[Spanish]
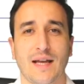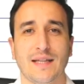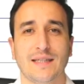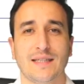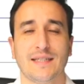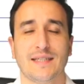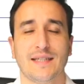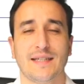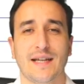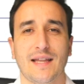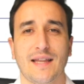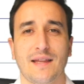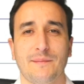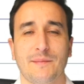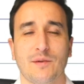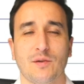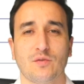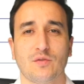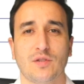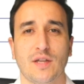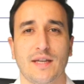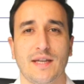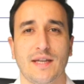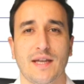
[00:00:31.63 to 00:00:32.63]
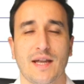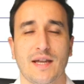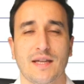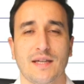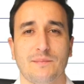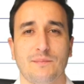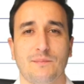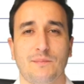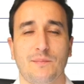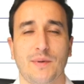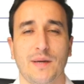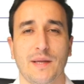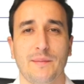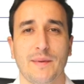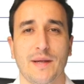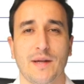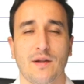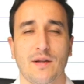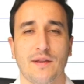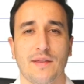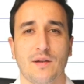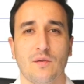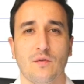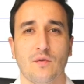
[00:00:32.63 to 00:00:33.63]
Antes de nada, me gustaría
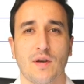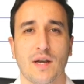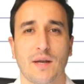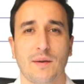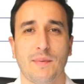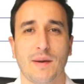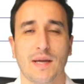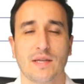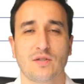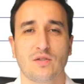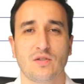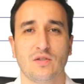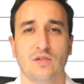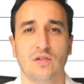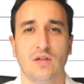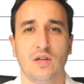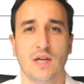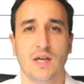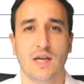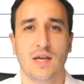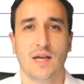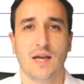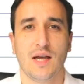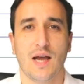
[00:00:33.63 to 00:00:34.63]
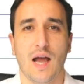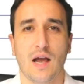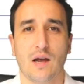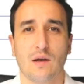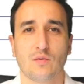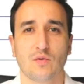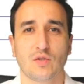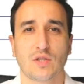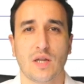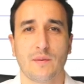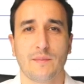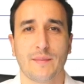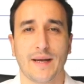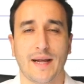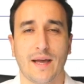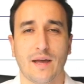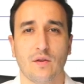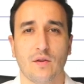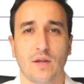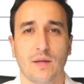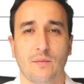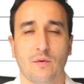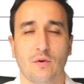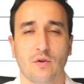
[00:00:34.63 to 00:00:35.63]
primero hacer un repaso a cómo está el
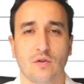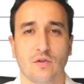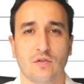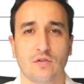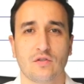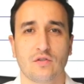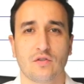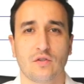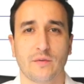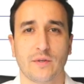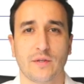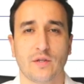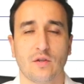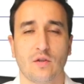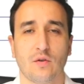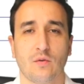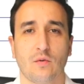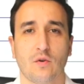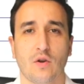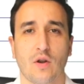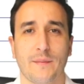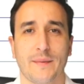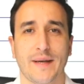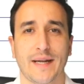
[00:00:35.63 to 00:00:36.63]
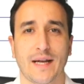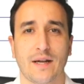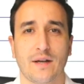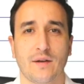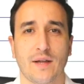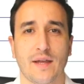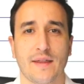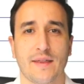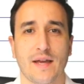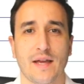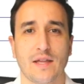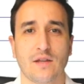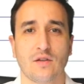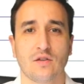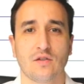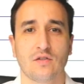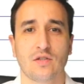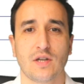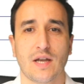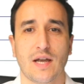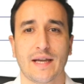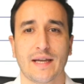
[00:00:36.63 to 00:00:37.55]
mercado de bonos, sobre todo el bono americano de 10 años.